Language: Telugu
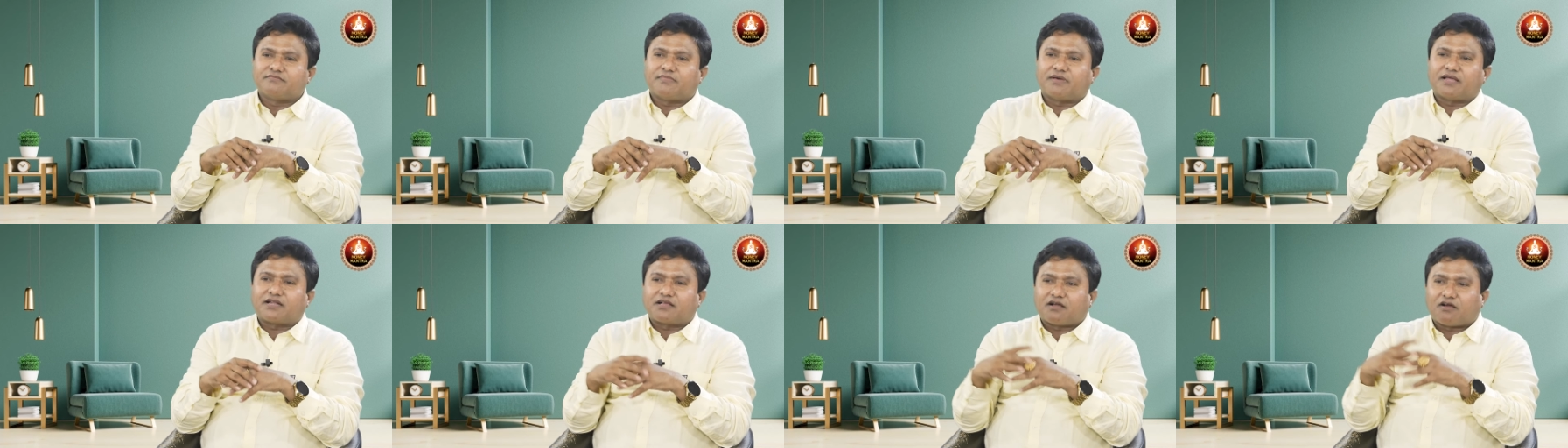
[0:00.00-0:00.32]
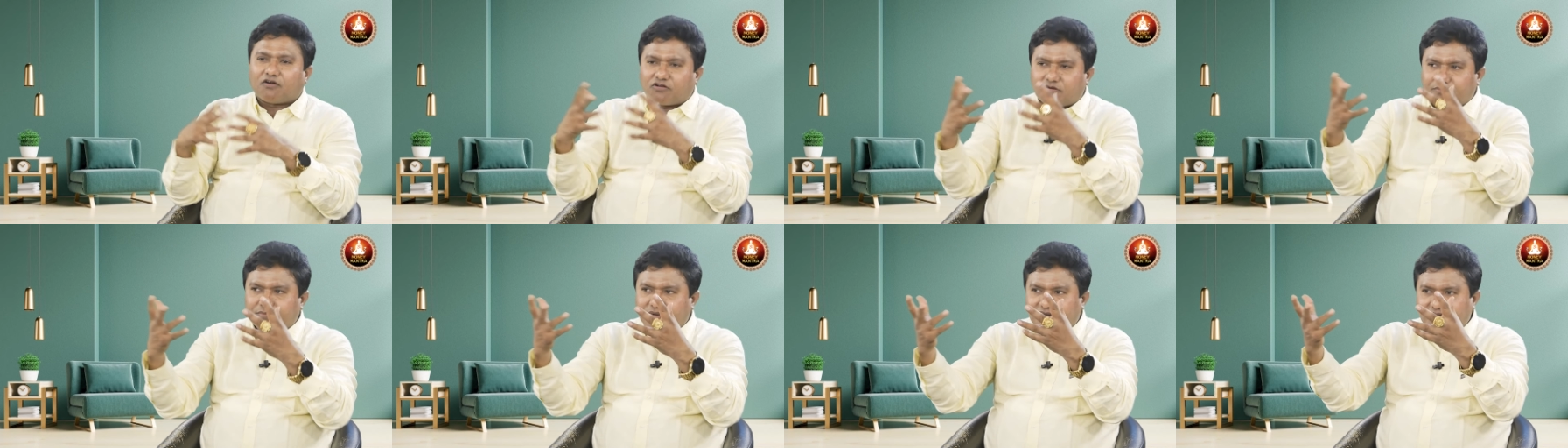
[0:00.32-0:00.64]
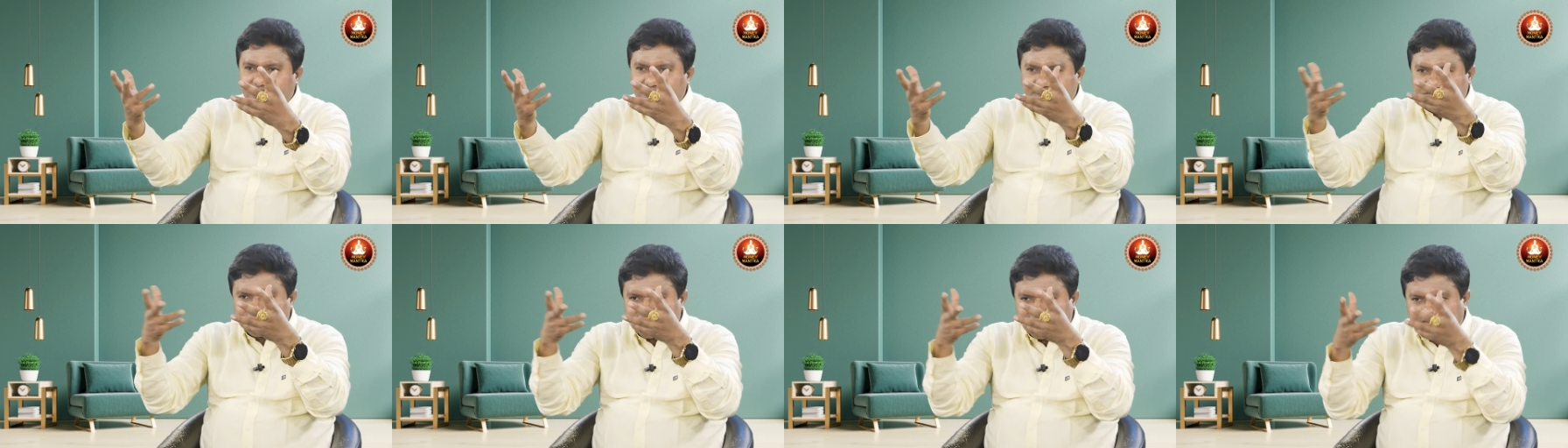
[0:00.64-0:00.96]
మన
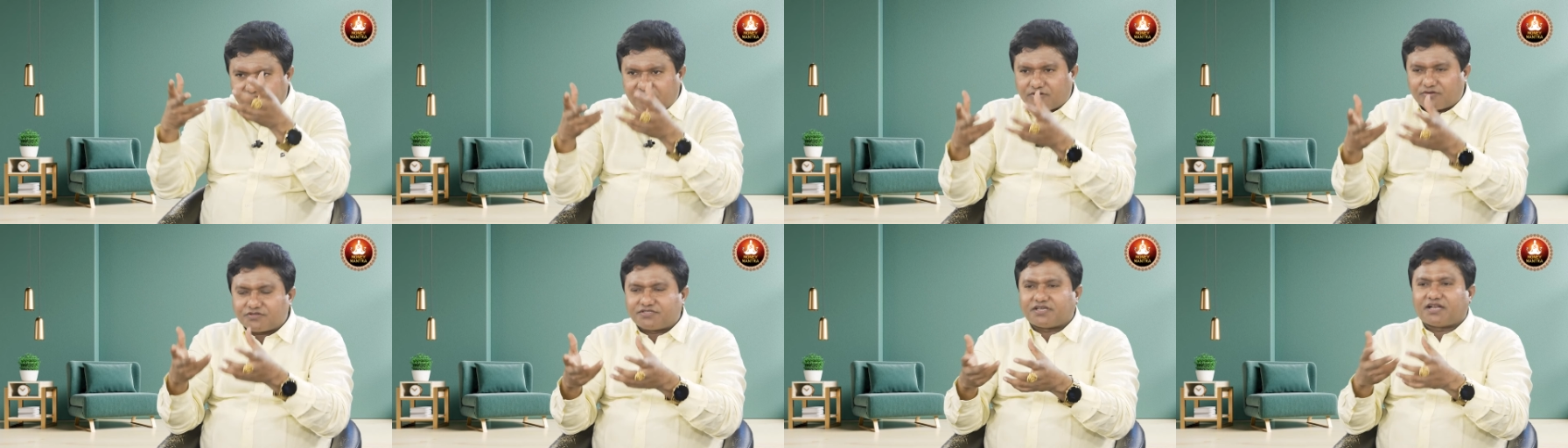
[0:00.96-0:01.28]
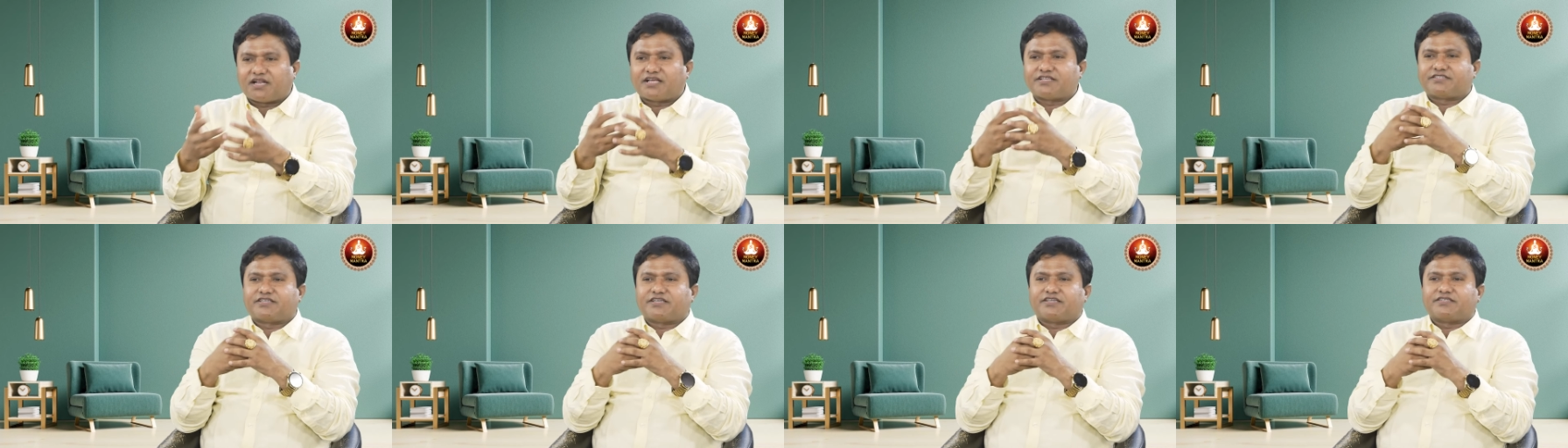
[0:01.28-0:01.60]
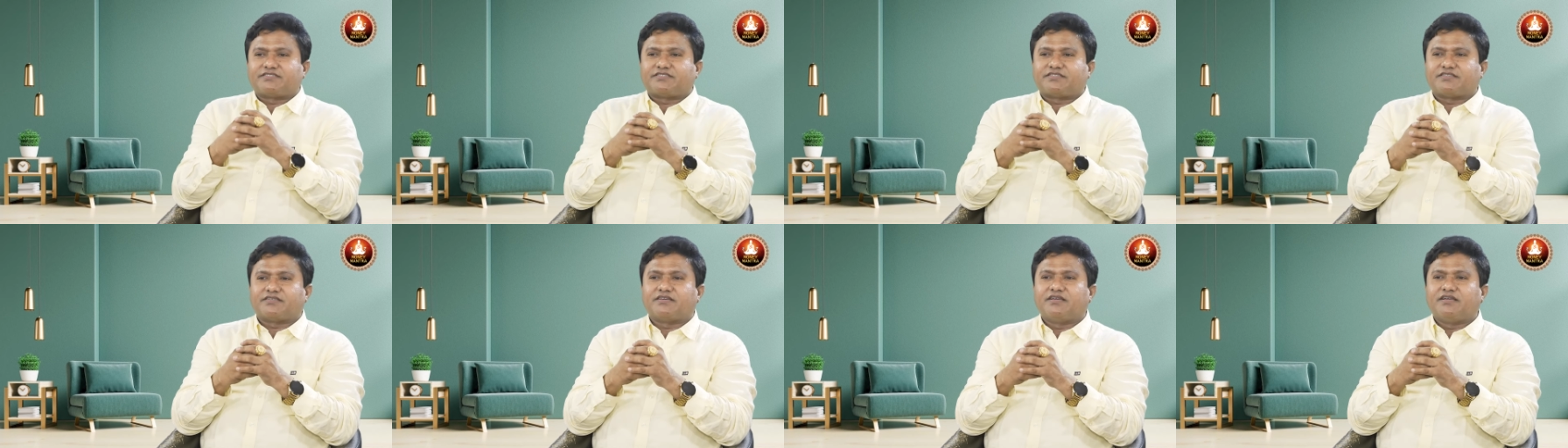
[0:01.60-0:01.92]
గవర్నమెంట్ నుంచి టెండర్ వచ్చేలా
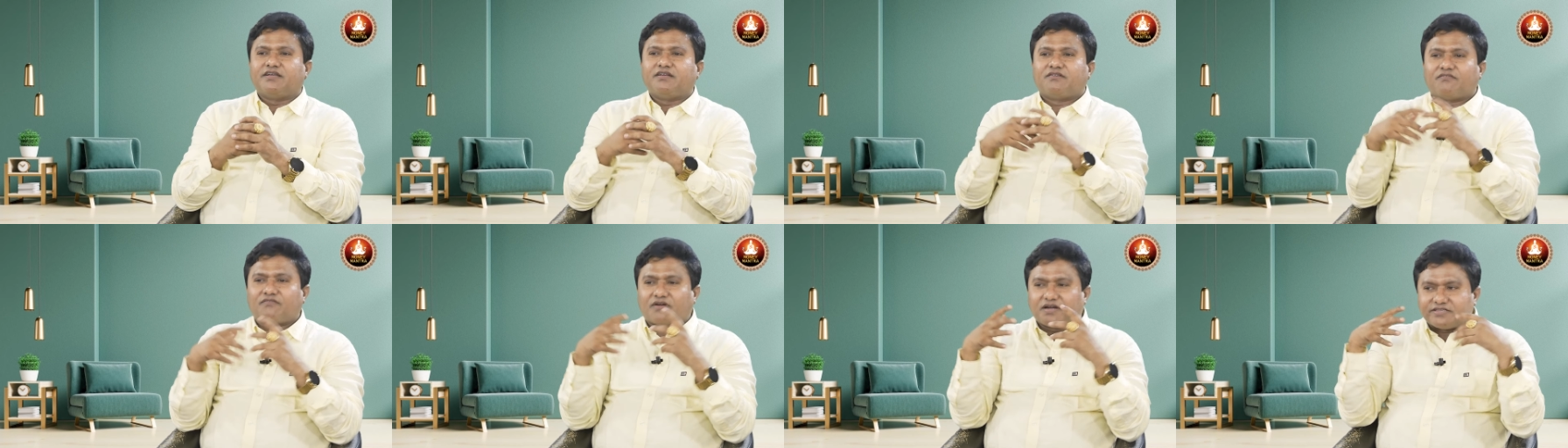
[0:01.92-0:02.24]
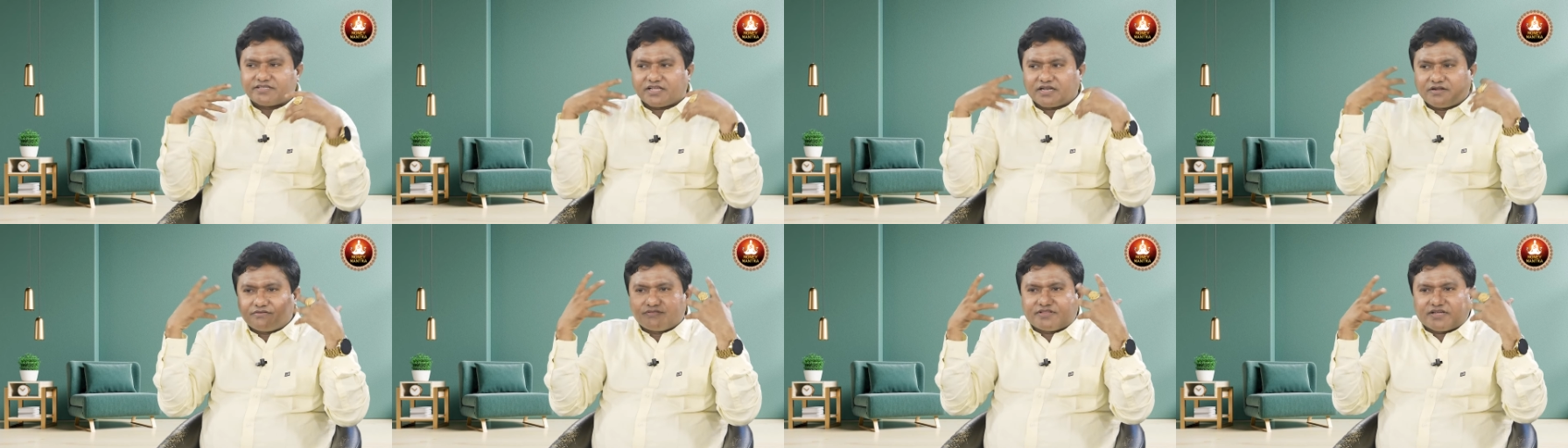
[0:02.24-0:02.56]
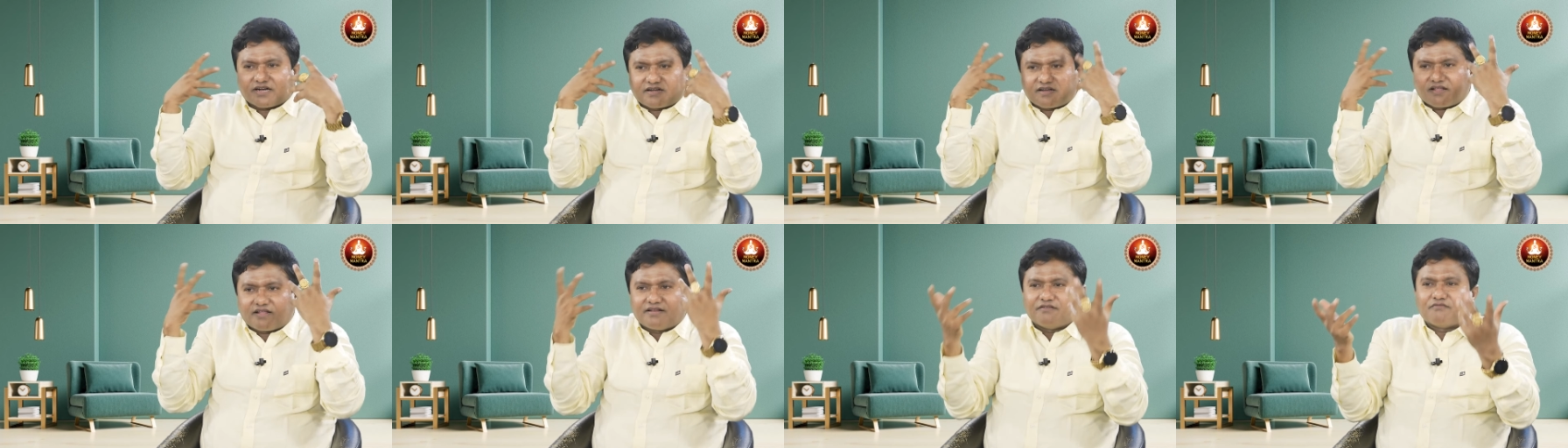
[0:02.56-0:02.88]
చేసి వాళ్ళ
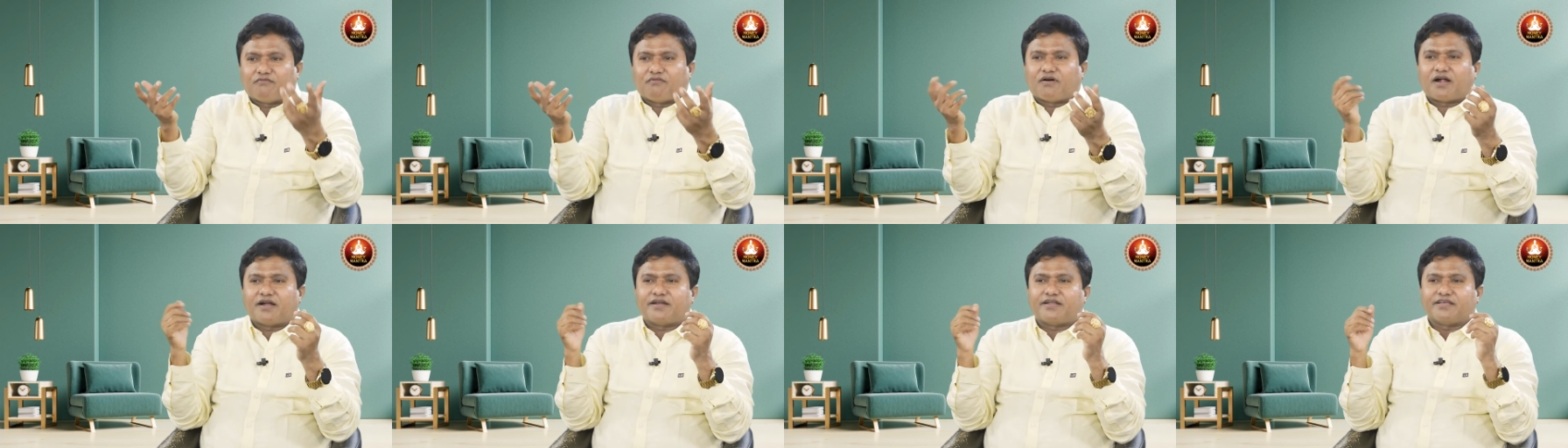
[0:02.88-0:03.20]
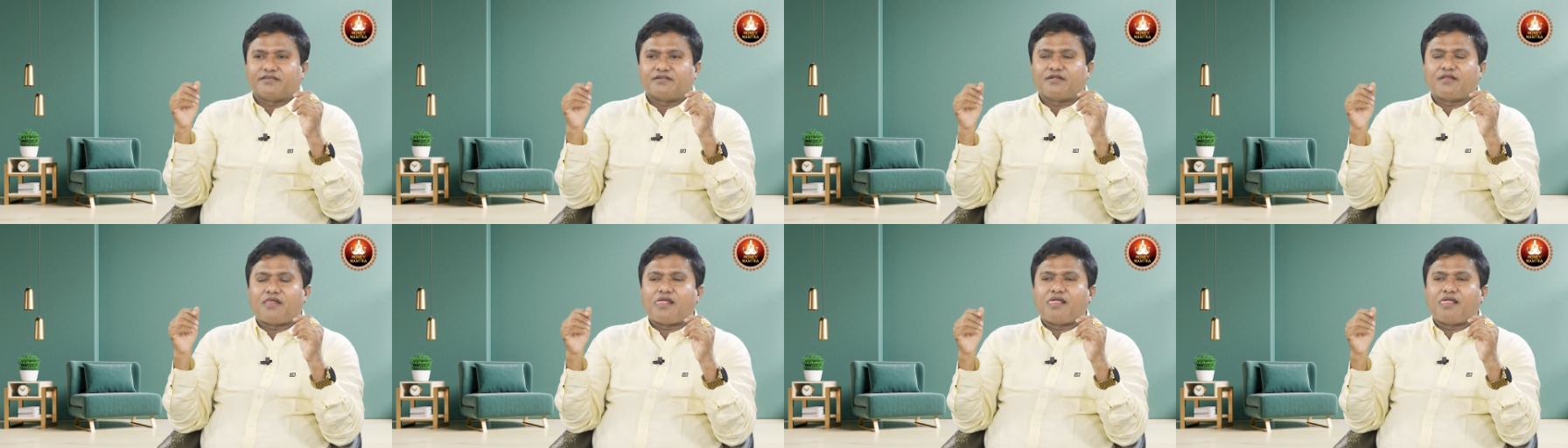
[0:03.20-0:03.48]
తెలివితేటలన్నీ వాడి